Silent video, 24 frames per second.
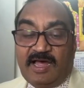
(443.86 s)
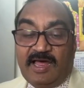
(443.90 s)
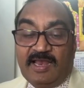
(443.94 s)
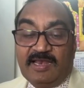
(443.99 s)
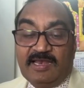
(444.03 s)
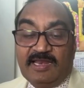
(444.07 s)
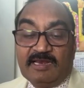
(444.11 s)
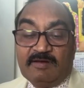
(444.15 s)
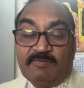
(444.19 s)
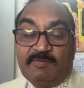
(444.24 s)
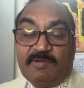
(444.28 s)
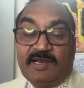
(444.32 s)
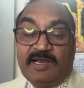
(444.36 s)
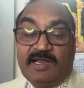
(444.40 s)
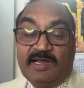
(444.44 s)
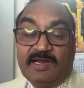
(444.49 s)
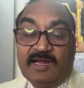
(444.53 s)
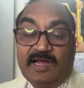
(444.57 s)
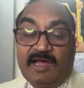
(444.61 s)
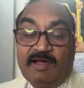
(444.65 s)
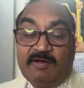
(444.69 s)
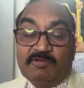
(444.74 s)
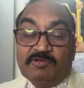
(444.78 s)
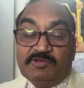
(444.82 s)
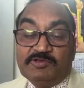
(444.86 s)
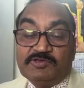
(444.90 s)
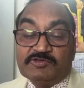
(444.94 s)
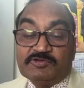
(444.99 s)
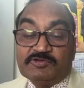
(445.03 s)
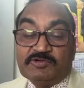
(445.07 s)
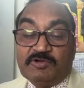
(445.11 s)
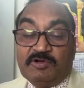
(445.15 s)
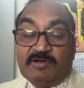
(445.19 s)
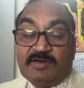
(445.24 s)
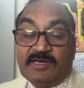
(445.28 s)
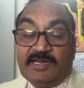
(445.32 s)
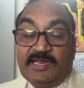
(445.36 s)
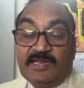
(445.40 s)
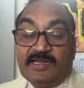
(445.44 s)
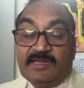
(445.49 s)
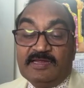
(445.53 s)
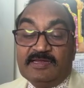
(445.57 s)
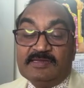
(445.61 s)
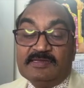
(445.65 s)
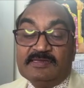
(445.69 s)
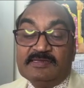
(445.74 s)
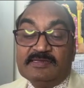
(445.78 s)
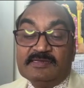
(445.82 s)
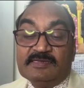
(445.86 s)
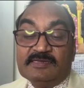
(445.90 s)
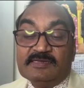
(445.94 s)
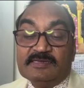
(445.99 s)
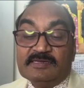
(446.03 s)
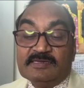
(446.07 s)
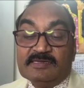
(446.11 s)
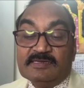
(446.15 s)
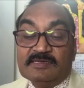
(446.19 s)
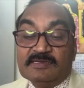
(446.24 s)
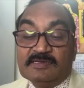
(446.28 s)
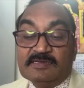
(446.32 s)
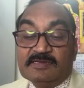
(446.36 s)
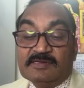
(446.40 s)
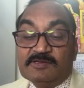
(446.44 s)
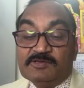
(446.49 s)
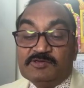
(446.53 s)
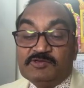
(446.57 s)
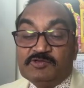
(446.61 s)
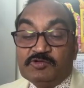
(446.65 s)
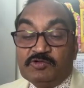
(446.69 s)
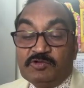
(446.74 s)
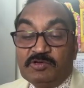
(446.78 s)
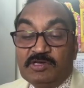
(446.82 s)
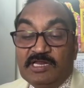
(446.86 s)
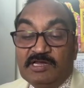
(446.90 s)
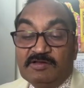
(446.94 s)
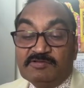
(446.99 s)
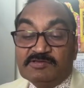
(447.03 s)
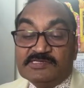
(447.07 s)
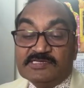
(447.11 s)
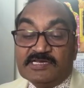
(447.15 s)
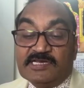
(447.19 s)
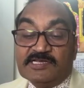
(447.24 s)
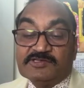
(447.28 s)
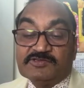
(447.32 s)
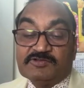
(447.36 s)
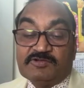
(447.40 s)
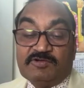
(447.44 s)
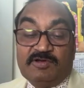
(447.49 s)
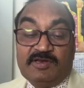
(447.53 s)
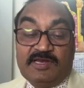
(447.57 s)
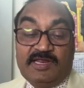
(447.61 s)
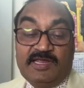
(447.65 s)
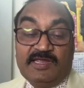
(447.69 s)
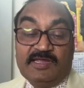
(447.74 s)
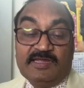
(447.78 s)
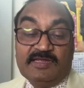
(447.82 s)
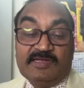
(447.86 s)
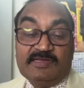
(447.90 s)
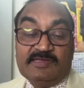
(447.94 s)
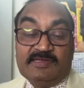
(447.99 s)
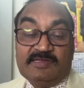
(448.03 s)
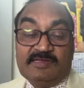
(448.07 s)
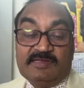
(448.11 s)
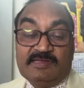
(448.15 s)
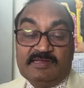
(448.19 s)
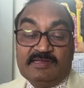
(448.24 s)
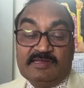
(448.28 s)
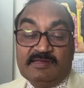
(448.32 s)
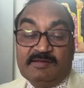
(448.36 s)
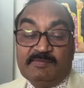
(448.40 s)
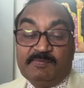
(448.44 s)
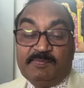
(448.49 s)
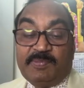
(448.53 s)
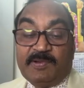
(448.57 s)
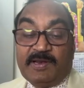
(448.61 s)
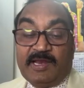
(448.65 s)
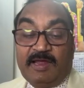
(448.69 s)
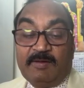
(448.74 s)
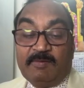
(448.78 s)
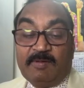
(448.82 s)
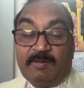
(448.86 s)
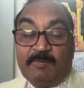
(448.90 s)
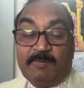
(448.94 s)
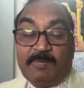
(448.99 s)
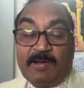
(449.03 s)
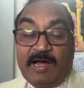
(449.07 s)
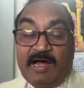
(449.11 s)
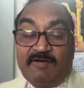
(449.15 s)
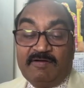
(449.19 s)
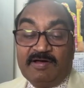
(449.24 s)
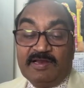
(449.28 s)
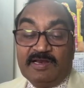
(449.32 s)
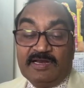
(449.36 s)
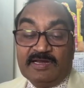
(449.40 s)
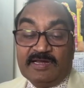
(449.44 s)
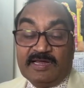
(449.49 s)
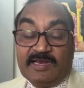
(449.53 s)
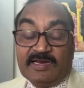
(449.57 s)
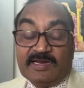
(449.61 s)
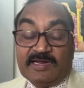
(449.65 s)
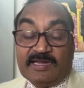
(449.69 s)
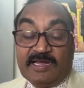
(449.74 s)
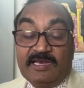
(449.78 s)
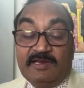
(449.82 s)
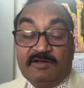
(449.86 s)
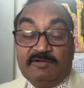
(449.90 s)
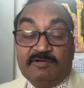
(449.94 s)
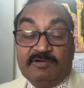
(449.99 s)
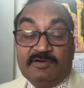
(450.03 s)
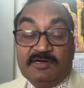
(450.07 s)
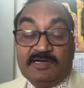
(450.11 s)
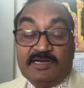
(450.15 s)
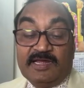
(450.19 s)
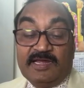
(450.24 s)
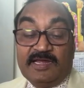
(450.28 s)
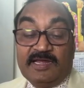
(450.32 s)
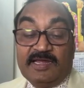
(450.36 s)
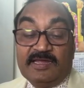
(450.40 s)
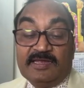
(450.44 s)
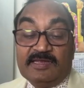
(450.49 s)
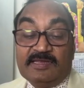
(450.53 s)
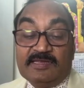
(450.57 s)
ఆ నిర్మలంగా ఉంచుకొని శూన్యం చేసుకొని ప్రేమ భావనలు గనక కలిగి ఉంటే